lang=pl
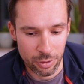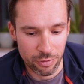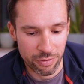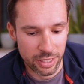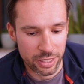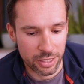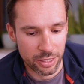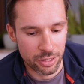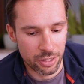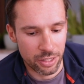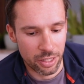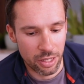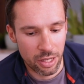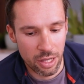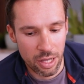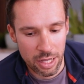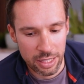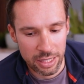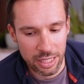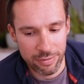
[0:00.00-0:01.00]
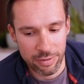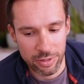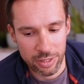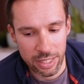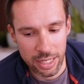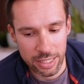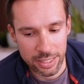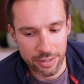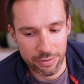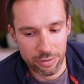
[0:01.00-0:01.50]
to faktycznie ta
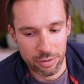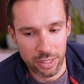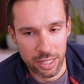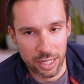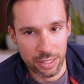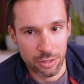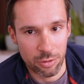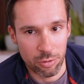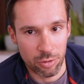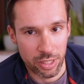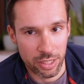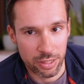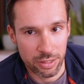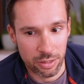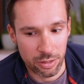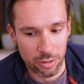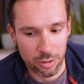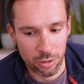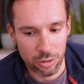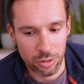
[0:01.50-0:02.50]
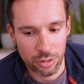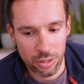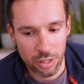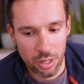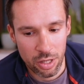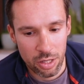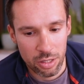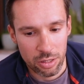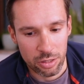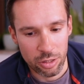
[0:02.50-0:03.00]
wentylacja w tym kasku jest dość
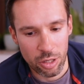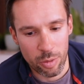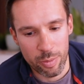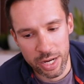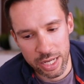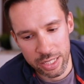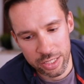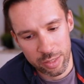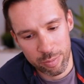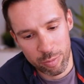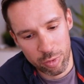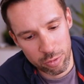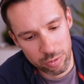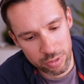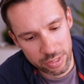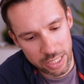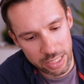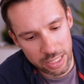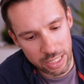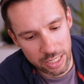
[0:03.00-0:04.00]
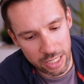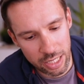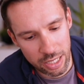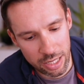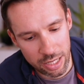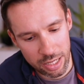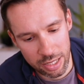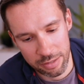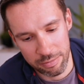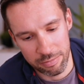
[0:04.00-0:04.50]
dobra. Jeszcze plus za
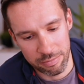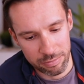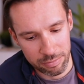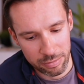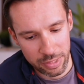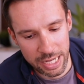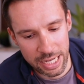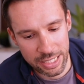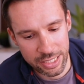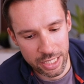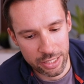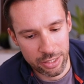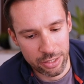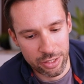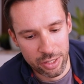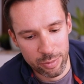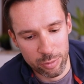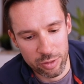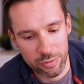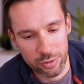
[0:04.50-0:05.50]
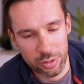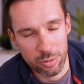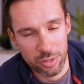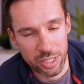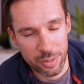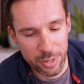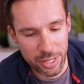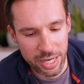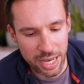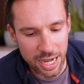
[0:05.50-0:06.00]
takie gadżety, czyli możliwość
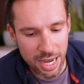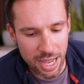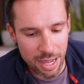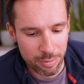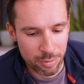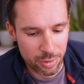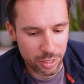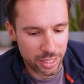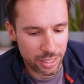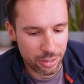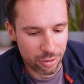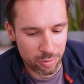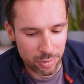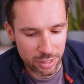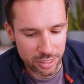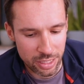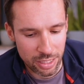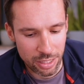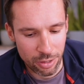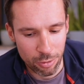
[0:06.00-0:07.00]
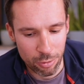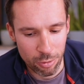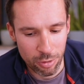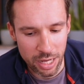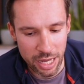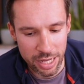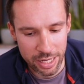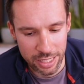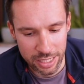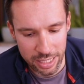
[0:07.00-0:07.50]
doczepienia lampki na to miejsce na
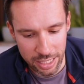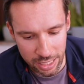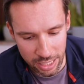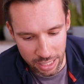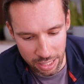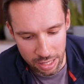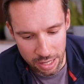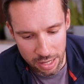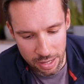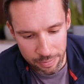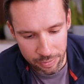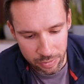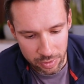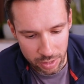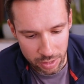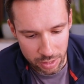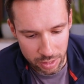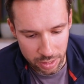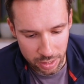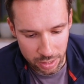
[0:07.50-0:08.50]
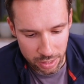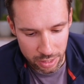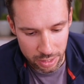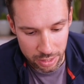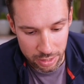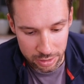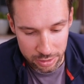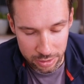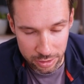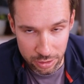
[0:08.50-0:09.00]
okulary i takie e,
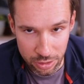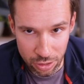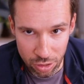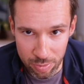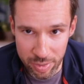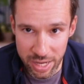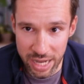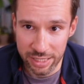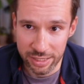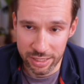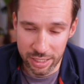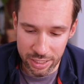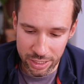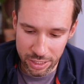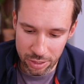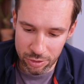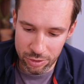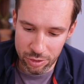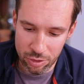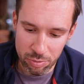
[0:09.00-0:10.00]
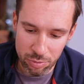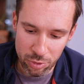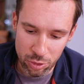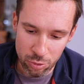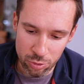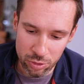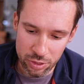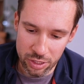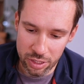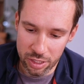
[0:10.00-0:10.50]
drobiazgi. Jeżeli chodzi o
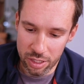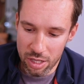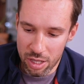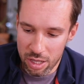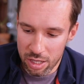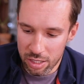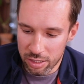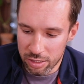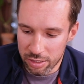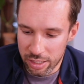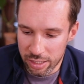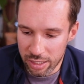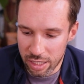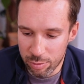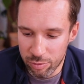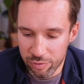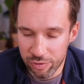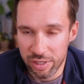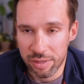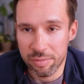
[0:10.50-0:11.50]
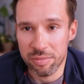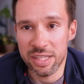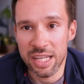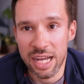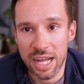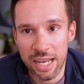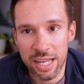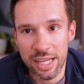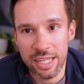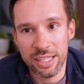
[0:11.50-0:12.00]
minusy, tak jak mówiłem,
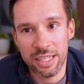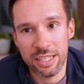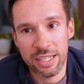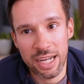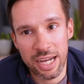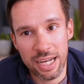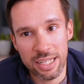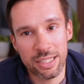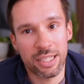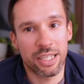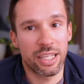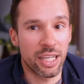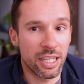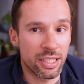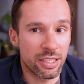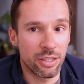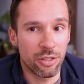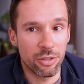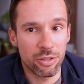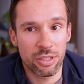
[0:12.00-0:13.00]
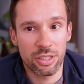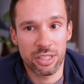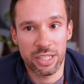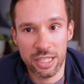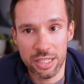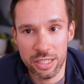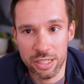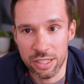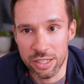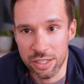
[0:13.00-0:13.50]
dalej ten kask jest dość
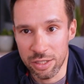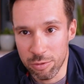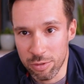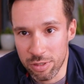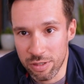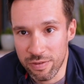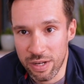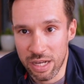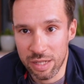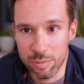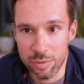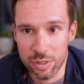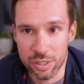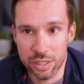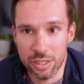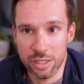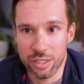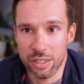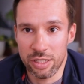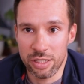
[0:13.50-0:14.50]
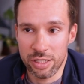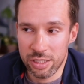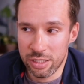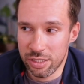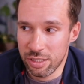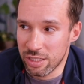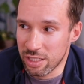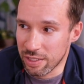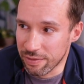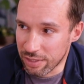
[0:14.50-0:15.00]
ciężki. Nie ukrywajmy, że jeżeli
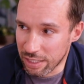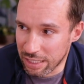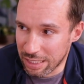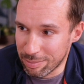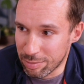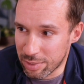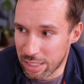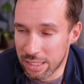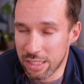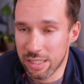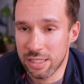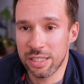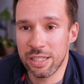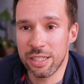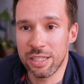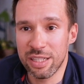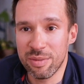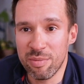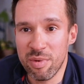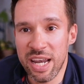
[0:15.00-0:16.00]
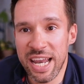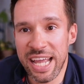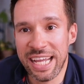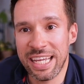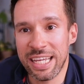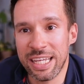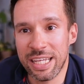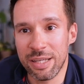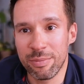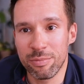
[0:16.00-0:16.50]
jeździcie w takim tradycyjnym,
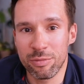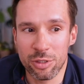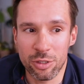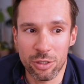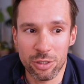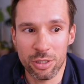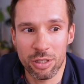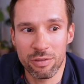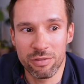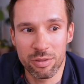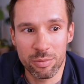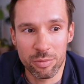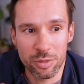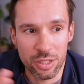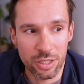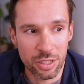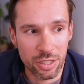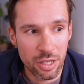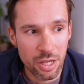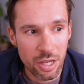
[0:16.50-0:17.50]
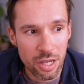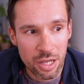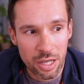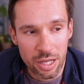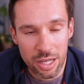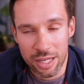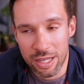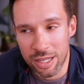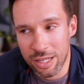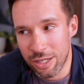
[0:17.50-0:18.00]
lekkim, szosowym czy
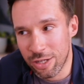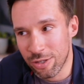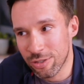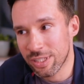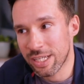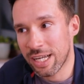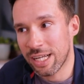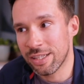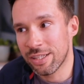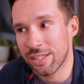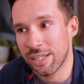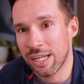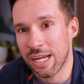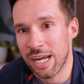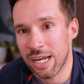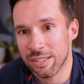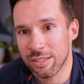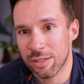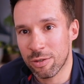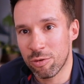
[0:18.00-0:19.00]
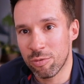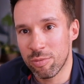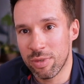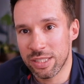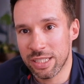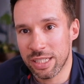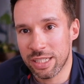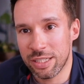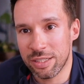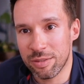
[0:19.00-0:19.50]
e, cross country kasku
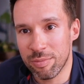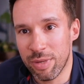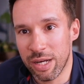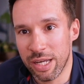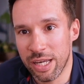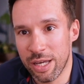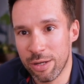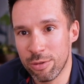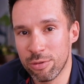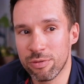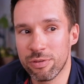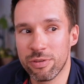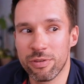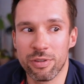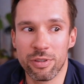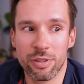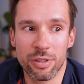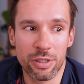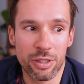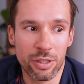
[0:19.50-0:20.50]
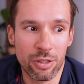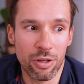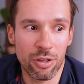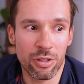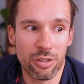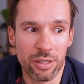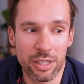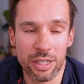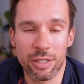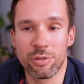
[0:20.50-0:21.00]
bez jakichś bajerów, e,
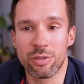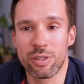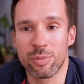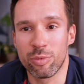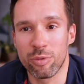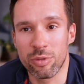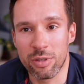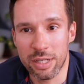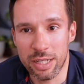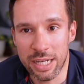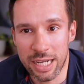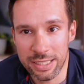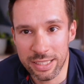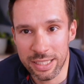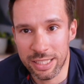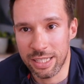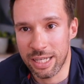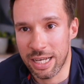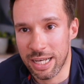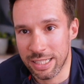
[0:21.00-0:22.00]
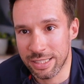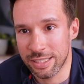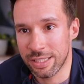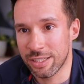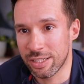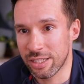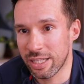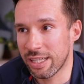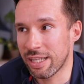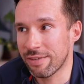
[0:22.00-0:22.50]
to tego typu kaski
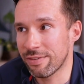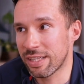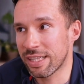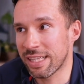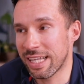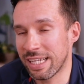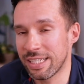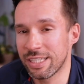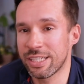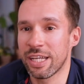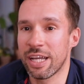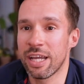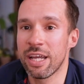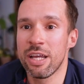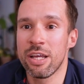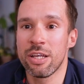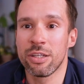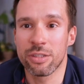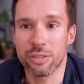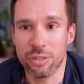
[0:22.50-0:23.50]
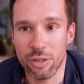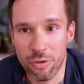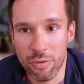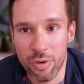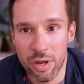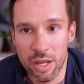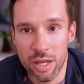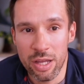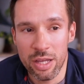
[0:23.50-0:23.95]
klasyczne, nawet tańsze, są